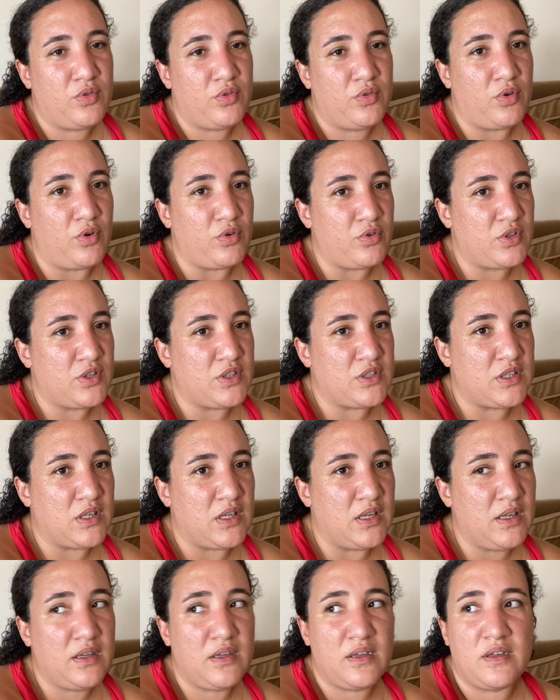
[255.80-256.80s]
4
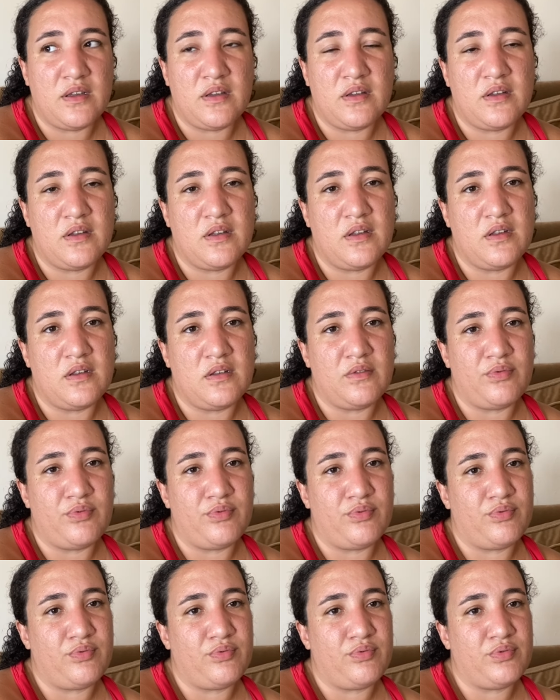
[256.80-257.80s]
kişilik
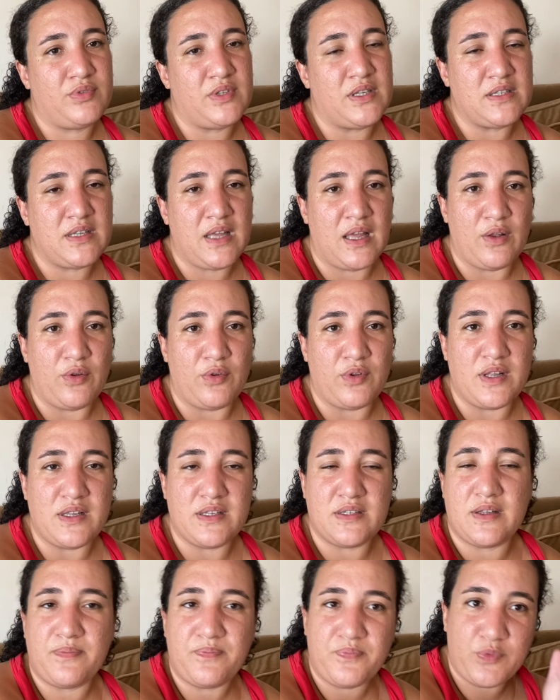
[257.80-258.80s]
of, e, ses geliyor
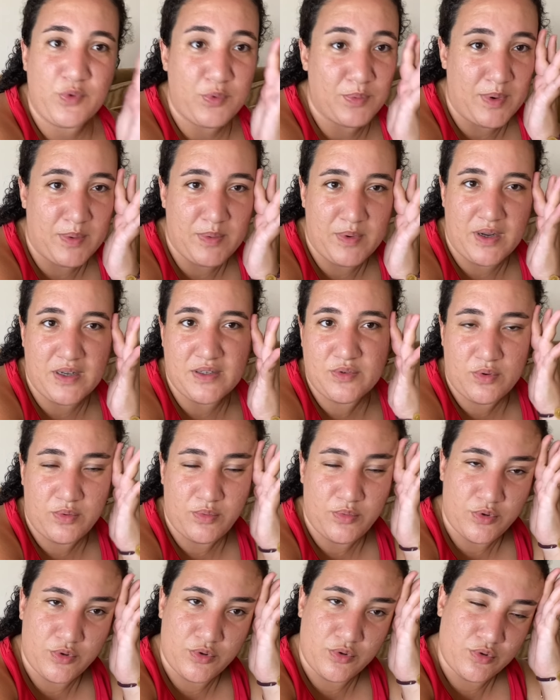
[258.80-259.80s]
insan. Umarım rahatsız
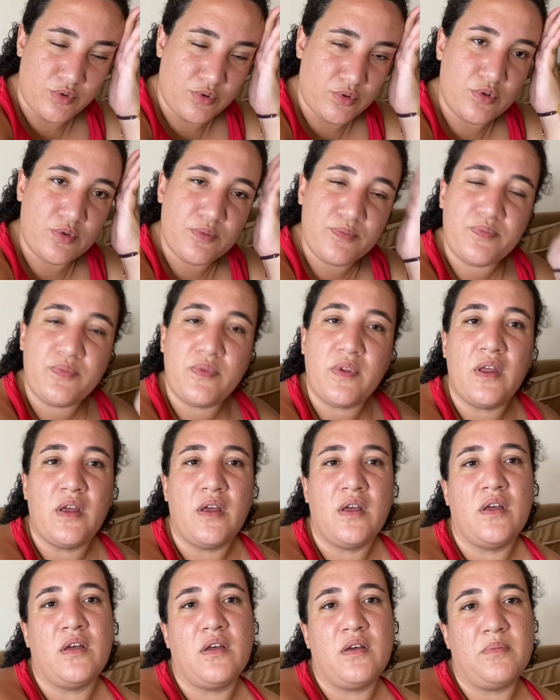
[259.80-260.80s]
olmuyorsunuzdur.
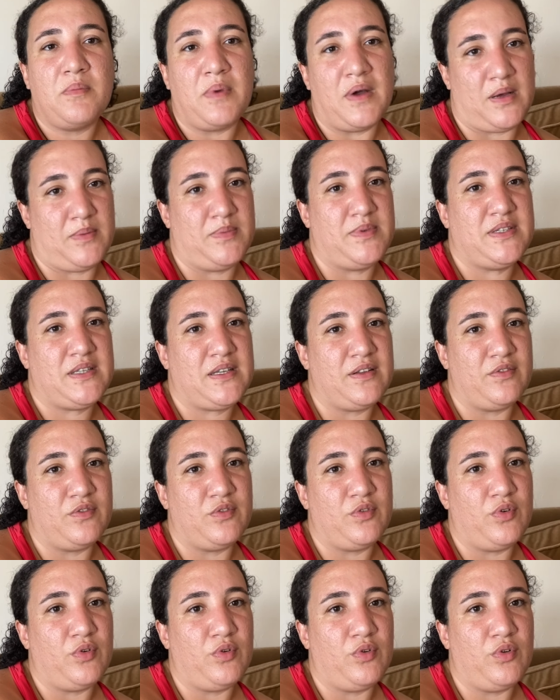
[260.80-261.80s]
Baya bir
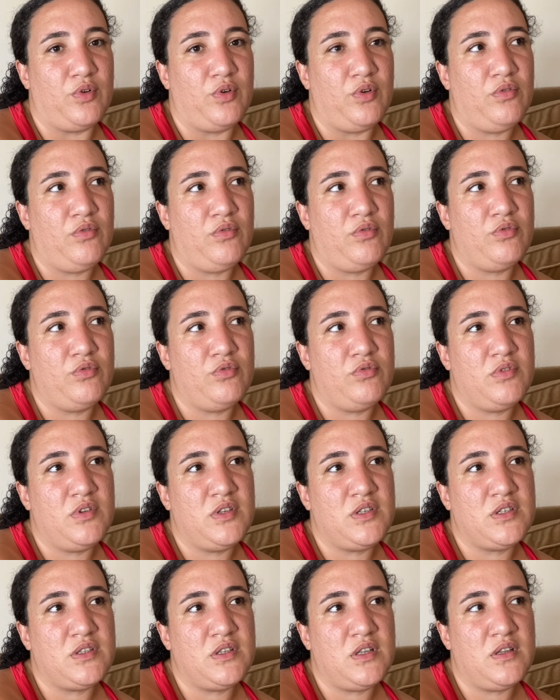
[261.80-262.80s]
sıkıntı oluyor. Onun
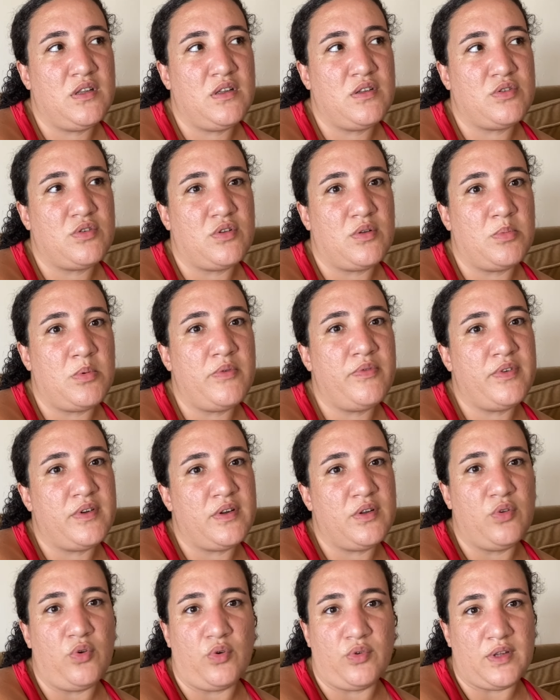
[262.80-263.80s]
dışında ne söyleyeyim
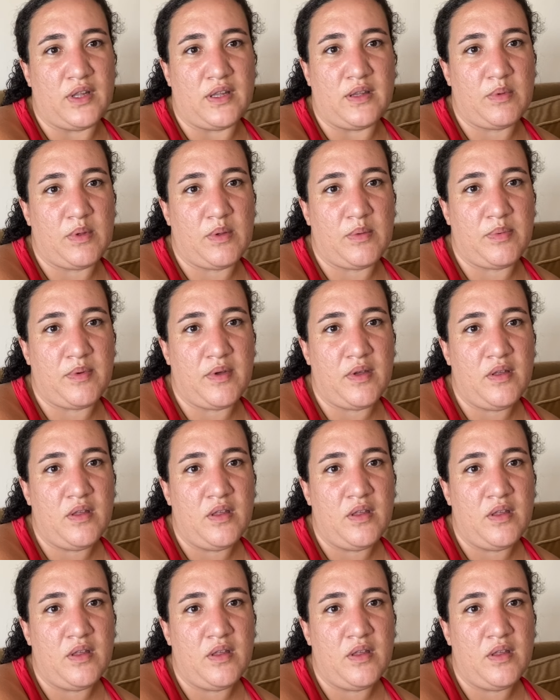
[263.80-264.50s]
fırın yok dediğim gibi.